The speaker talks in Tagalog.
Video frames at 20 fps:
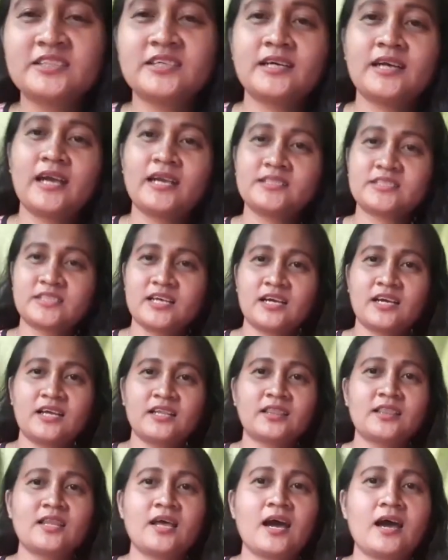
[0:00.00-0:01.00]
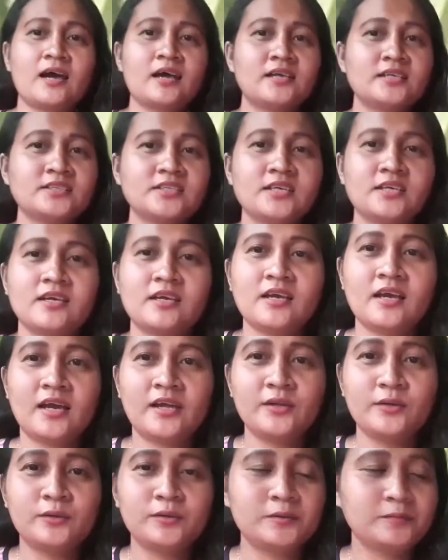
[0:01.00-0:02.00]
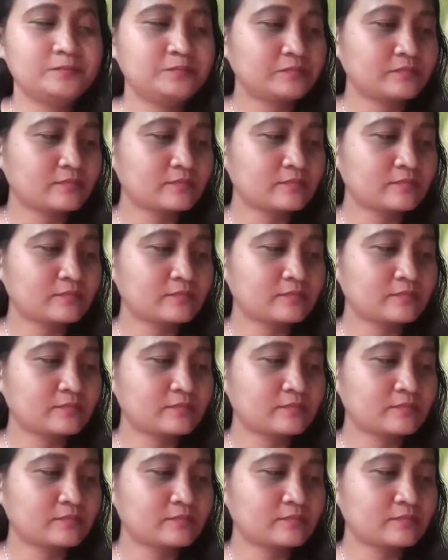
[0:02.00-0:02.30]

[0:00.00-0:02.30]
Siya guys, kaganda kasi ano,